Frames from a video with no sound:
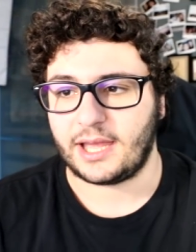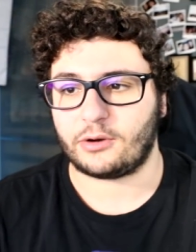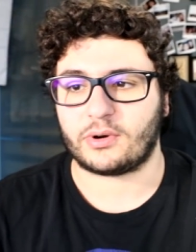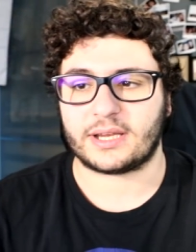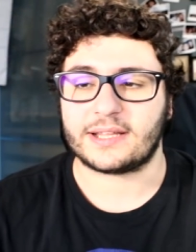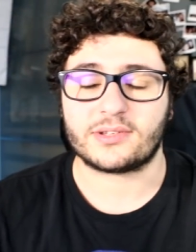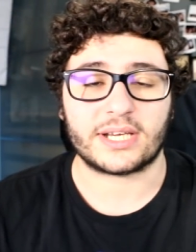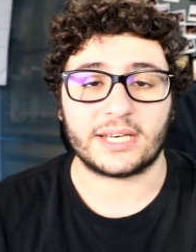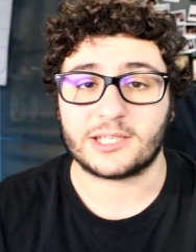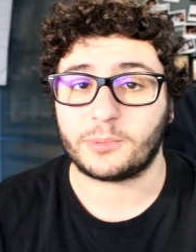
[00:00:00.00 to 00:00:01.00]
Era un ragazzo
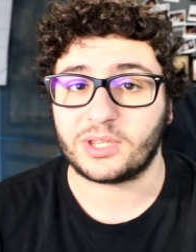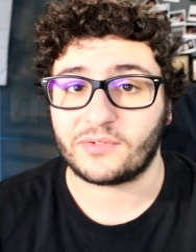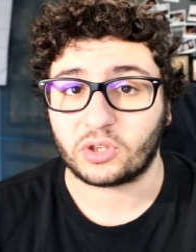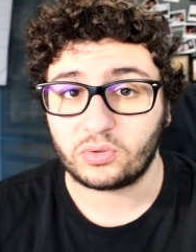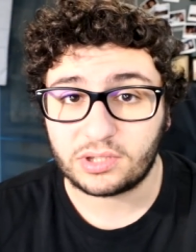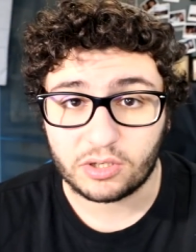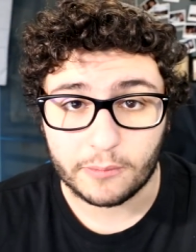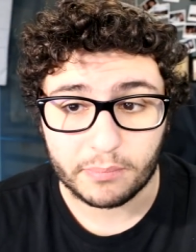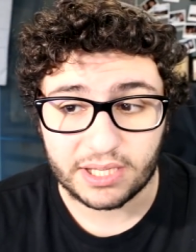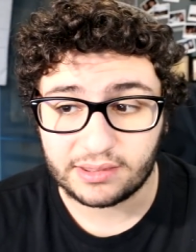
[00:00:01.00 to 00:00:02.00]
che rispondeva a tutti i
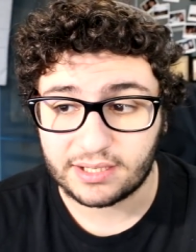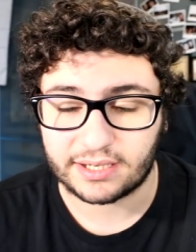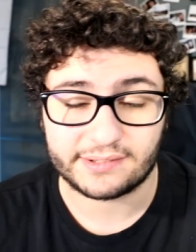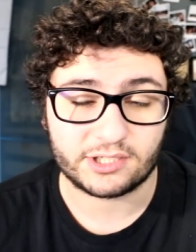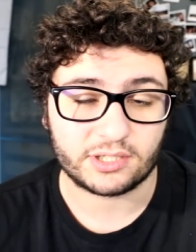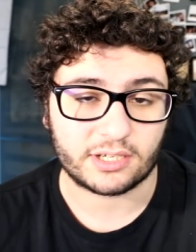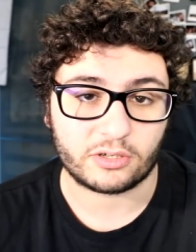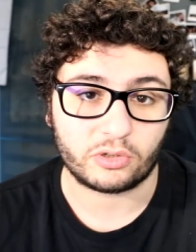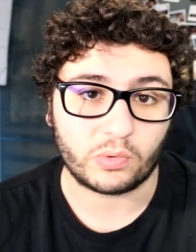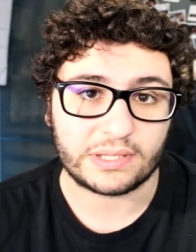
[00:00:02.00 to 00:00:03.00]
commenti, anche se ce
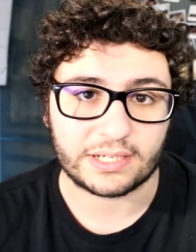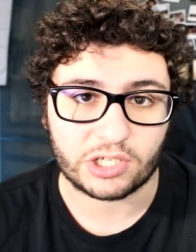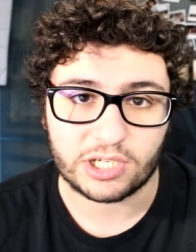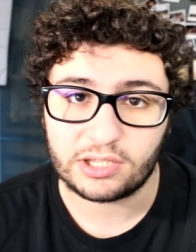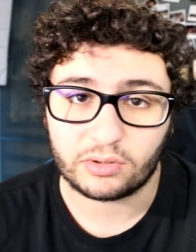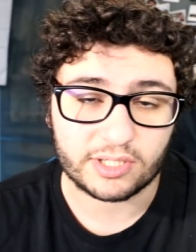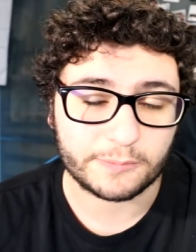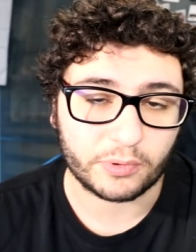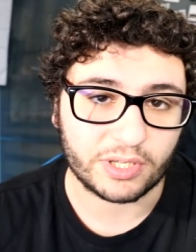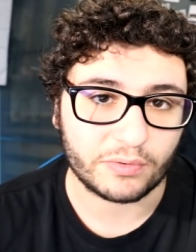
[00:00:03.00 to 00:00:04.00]
n'erano 200-300,
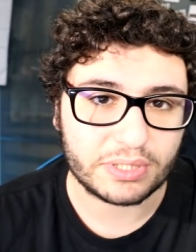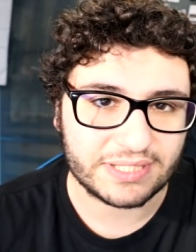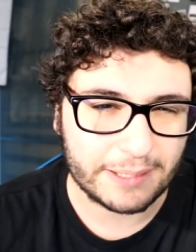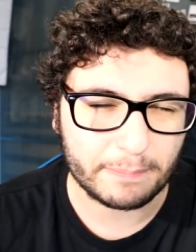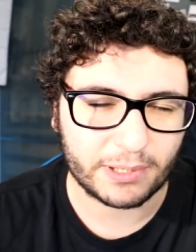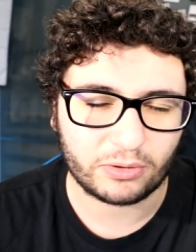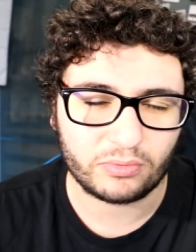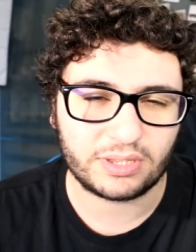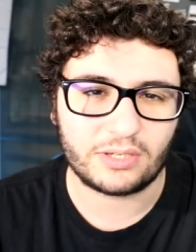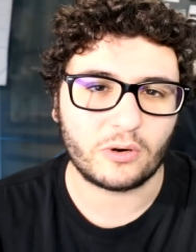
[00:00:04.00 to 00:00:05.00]
rispondevo sempre a
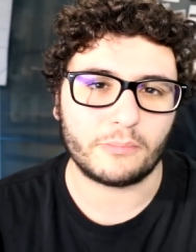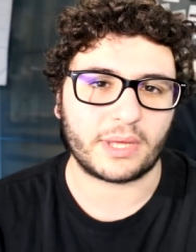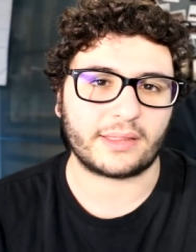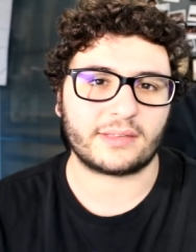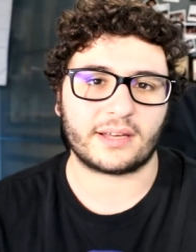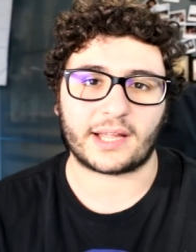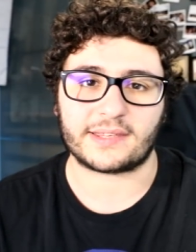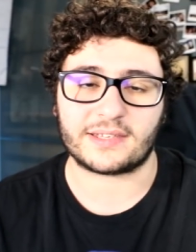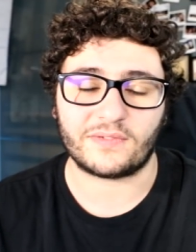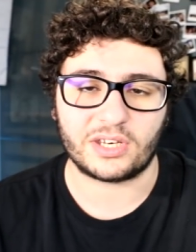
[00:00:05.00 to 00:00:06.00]
tutti i commenti,
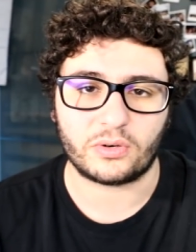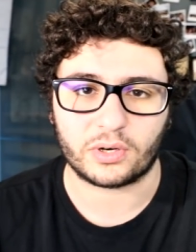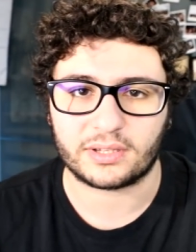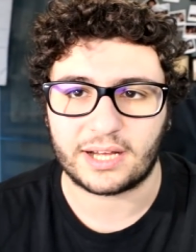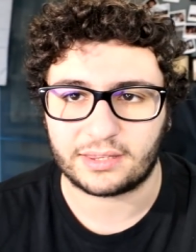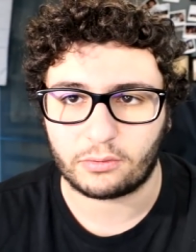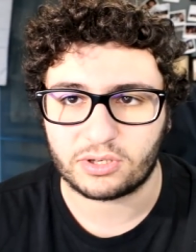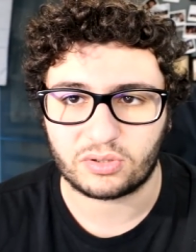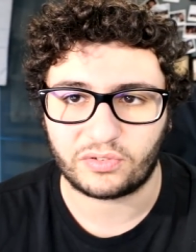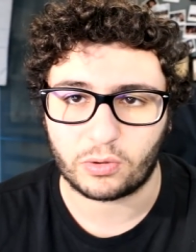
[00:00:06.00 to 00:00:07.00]
ragazzi, se vi ricordate,
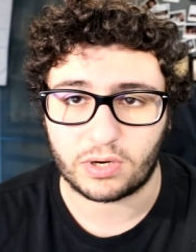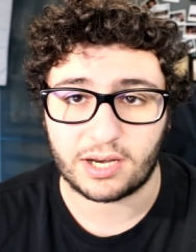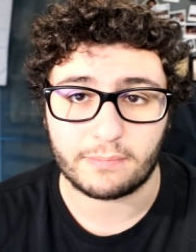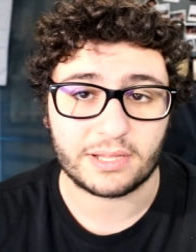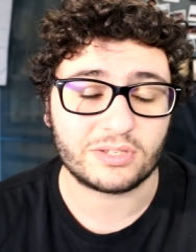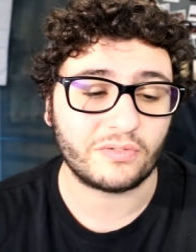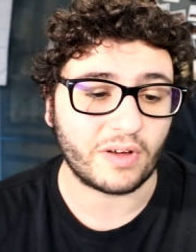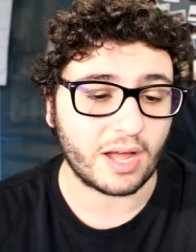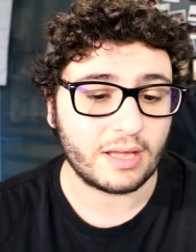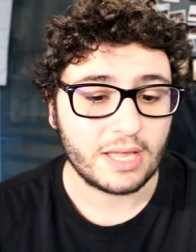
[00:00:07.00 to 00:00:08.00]
questo fino a un anno e mezzo
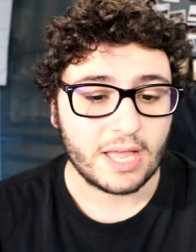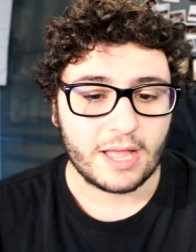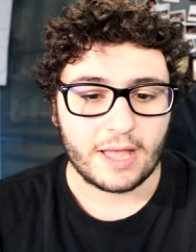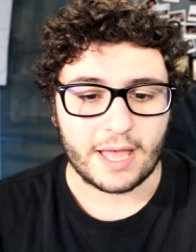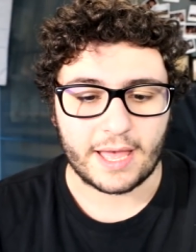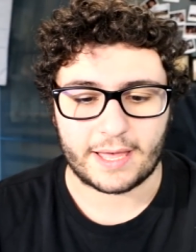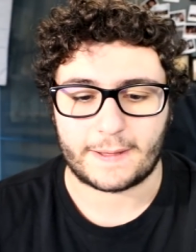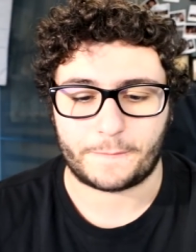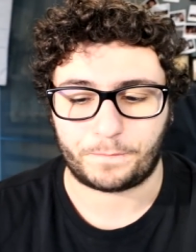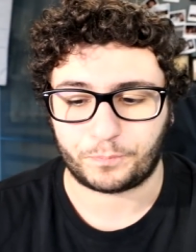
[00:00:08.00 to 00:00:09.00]
fa,
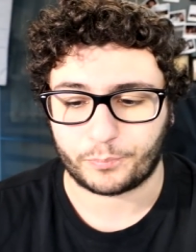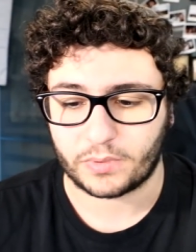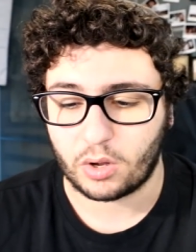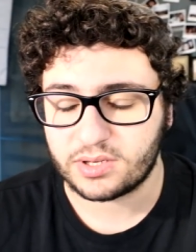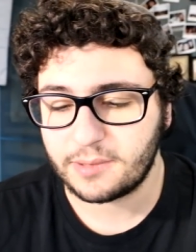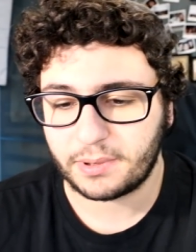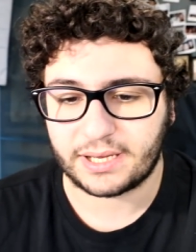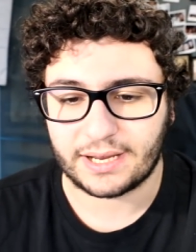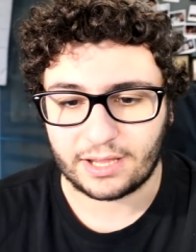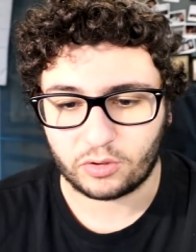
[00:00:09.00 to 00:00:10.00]
eh, ho sempre
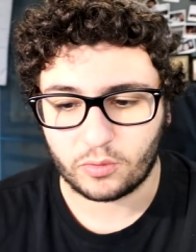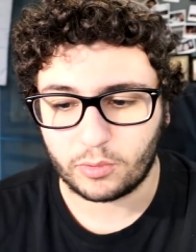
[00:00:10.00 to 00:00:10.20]
creato